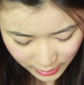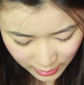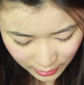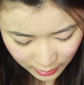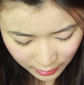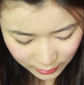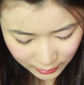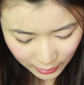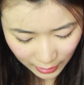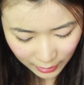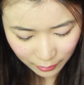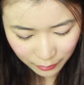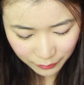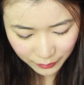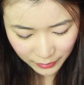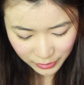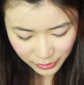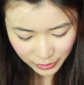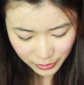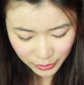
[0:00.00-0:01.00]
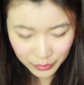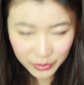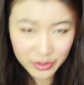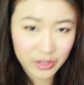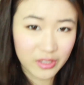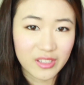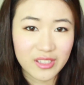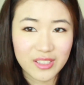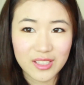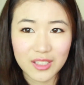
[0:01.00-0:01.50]
现它的粉质又
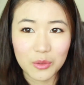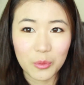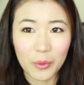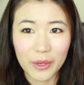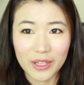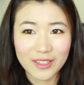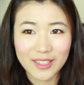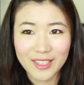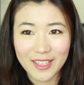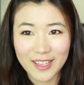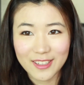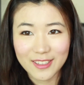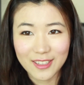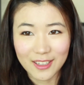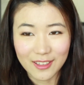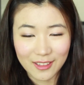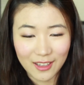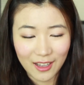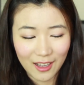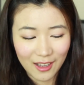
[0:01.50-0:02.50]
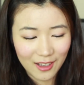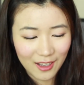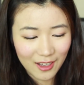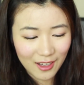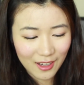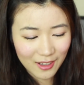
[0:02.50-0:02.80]
是惊为天人啊，